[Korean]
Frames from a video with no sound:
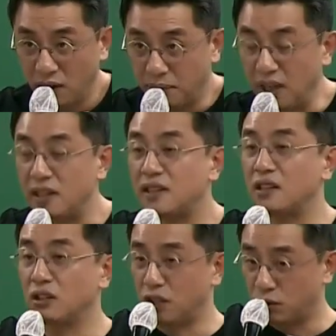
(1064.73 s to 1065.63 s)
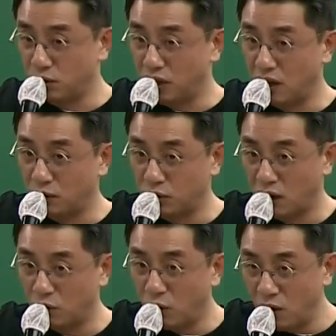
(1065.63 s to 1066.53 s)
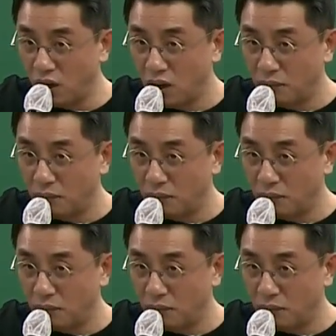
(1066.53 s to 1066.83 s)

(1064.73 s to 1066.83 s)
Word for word: 비일상적 기술이라고도 하고